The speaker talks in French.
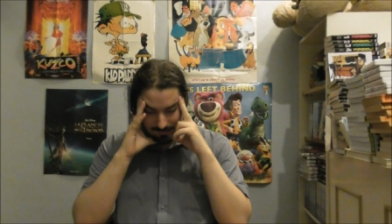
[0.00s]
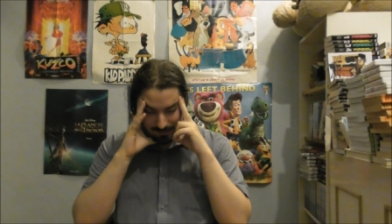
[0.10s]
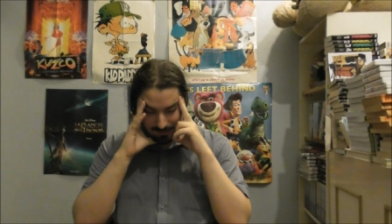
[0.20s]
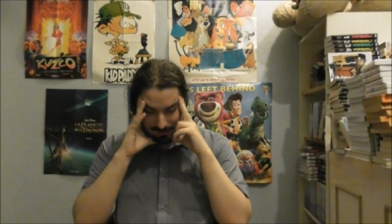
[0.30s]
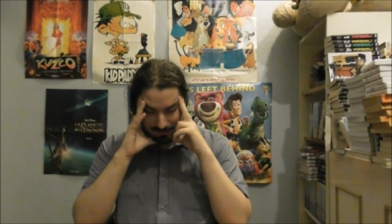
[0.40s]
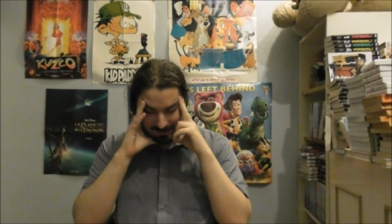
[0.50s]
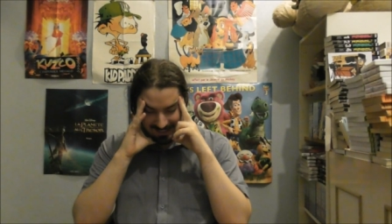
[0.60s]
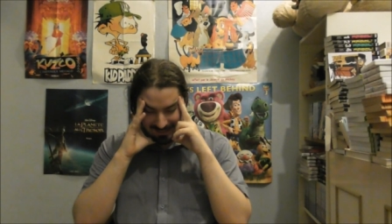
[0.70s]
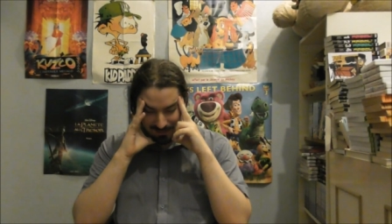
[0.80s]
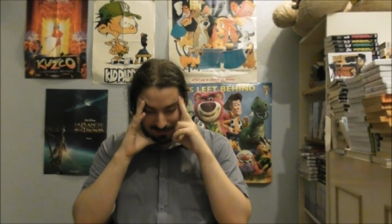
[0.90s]
Je vous
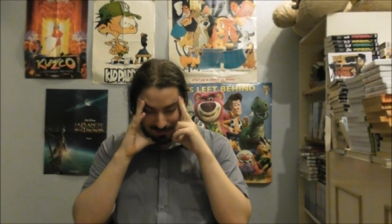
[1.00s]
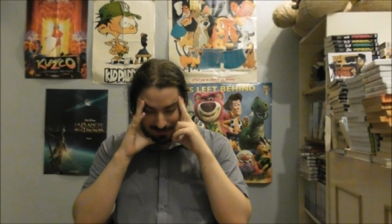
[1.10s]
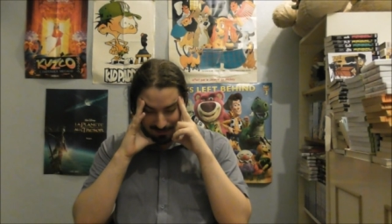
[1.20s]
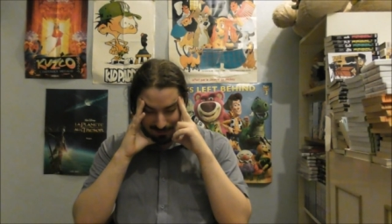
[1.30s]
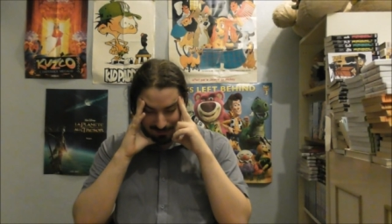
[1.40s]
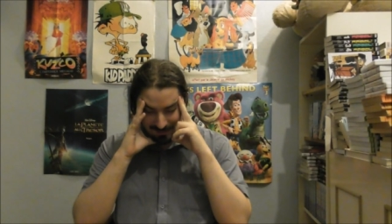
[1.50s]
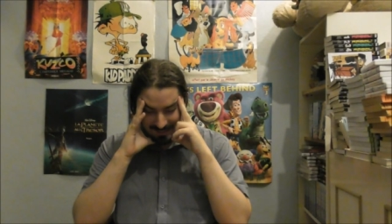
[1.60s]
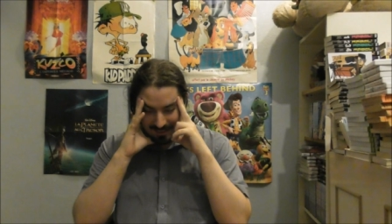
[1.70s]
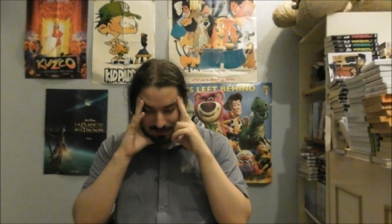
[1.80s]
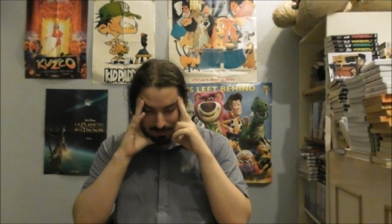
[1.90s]
assure que je ne
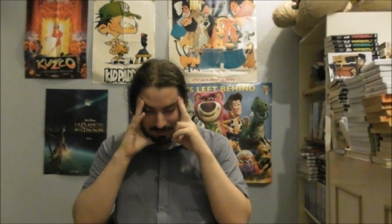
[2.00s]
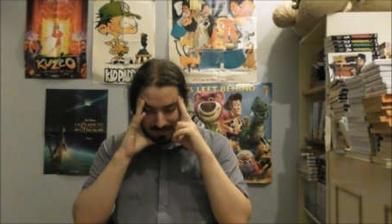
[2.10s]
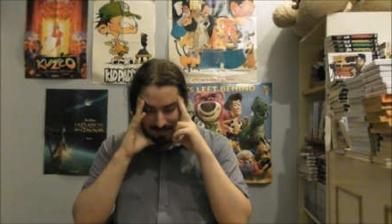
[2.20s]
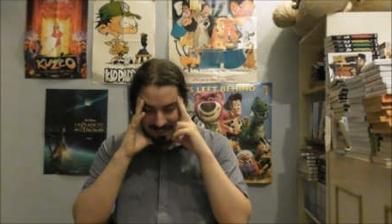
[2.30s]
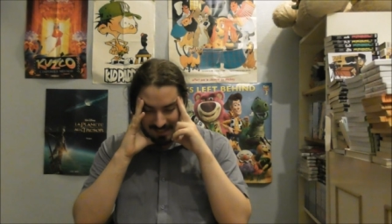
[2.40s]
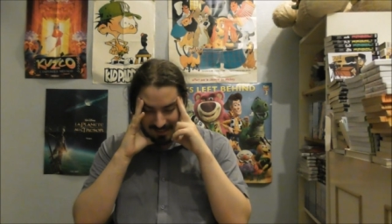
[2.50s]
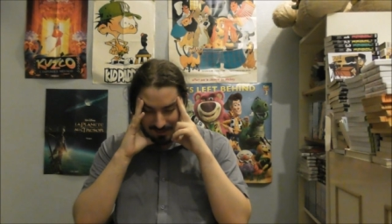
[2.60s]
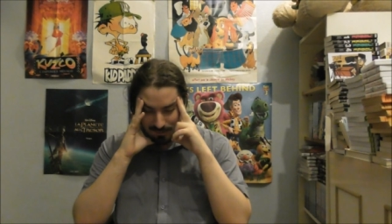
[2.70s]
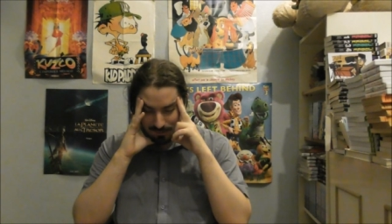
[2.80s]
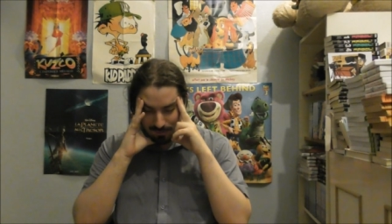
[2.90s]
cherche pas à m'acharner
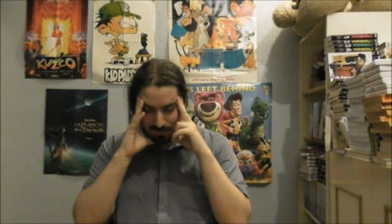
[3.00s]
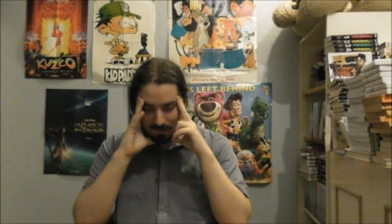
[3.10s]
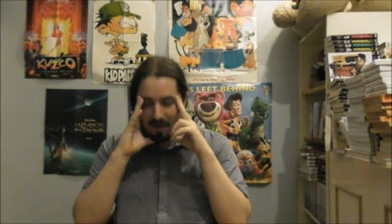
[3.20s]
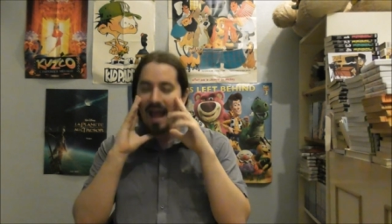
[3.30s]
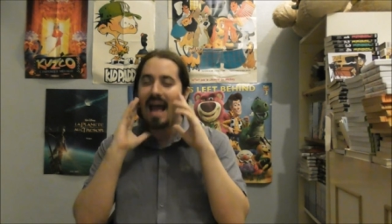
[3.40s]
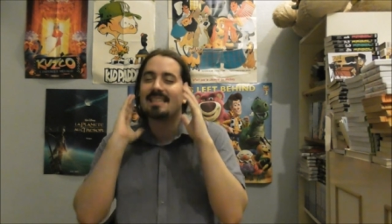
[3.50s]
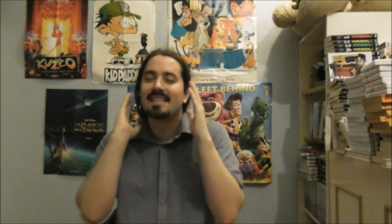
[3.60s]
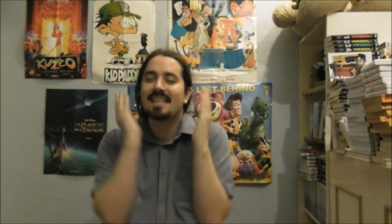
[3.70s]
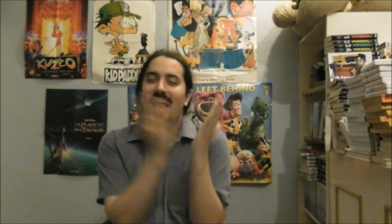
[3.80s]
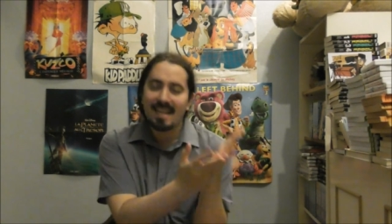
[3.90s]
sur ce point à
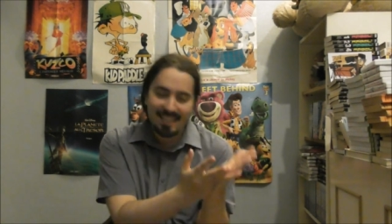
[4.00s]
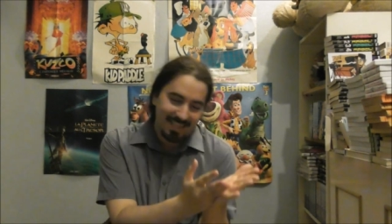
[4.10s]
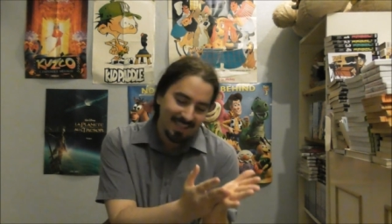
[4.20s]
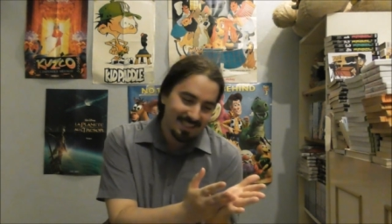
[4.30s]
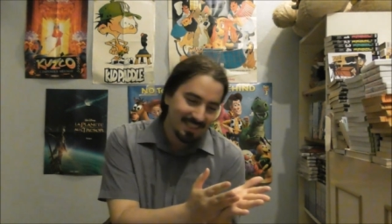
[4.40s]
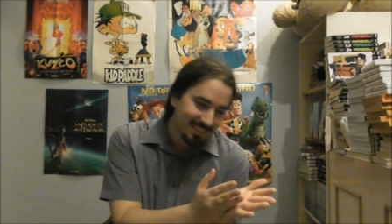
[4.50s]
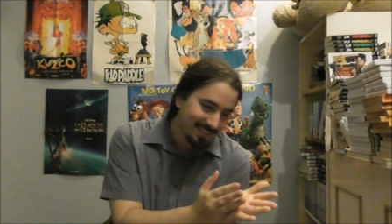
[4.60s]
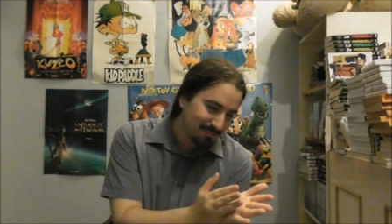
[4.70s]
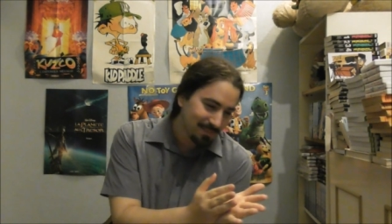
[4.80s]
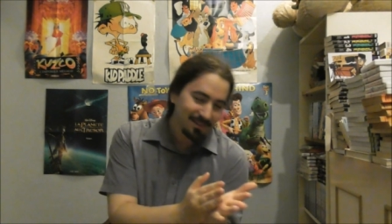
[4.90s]
chaque critique
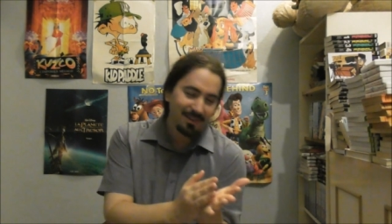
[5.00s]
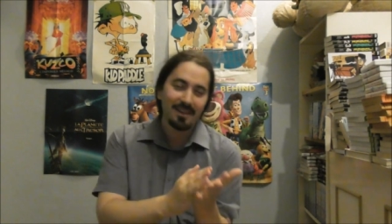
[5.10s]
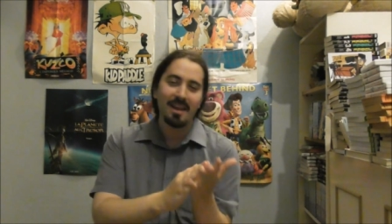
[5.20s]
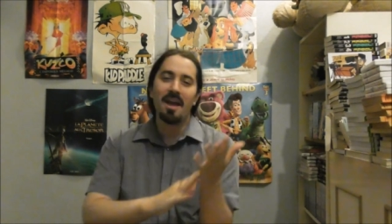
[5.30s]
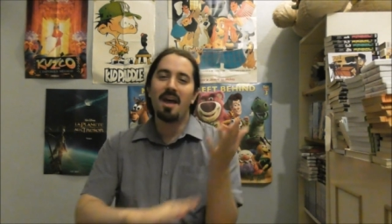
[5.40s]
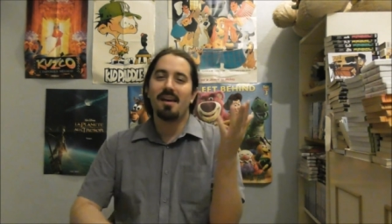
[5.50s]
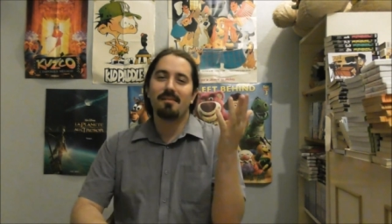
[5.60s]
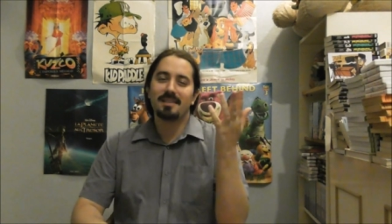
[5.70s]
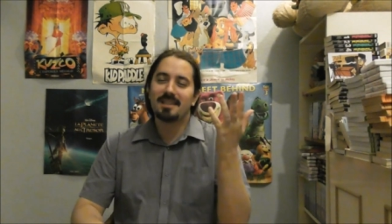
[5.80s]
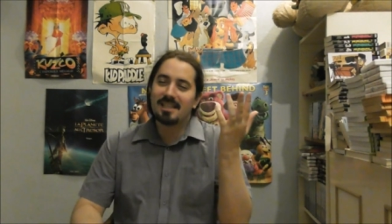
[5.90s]
d'épisode,
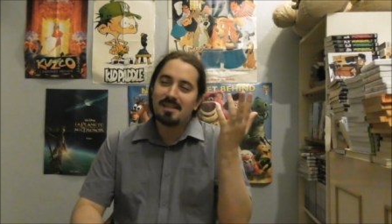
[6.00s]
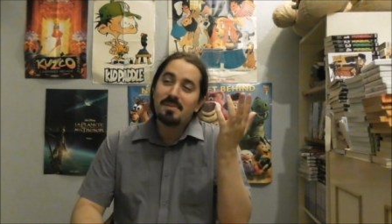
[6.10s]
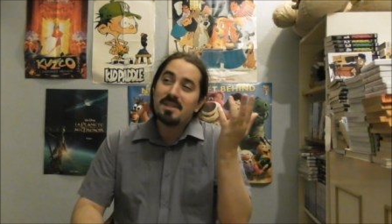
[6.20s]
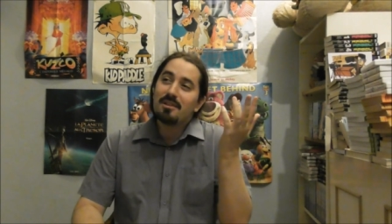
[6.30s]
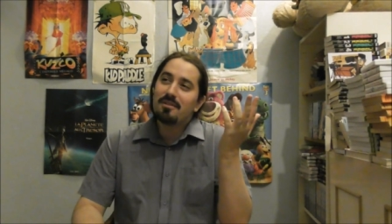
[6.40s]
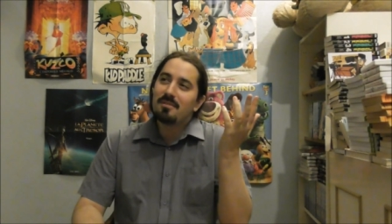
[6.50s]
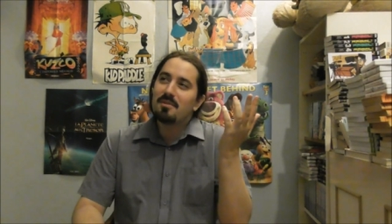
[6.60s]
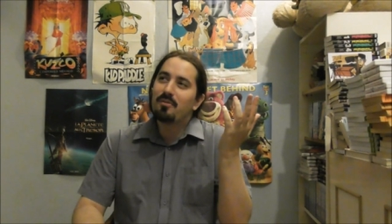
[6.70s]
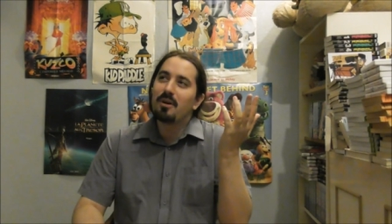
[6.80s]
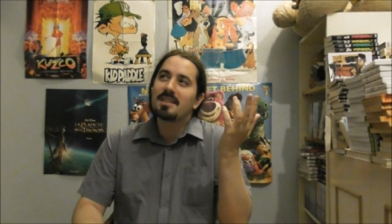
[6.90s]
mais cet épisode va
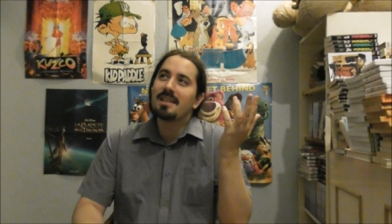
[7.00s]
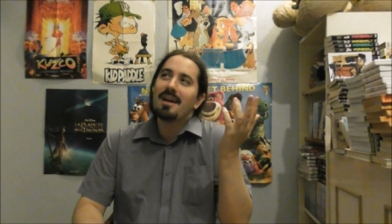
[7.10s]
m'y forcer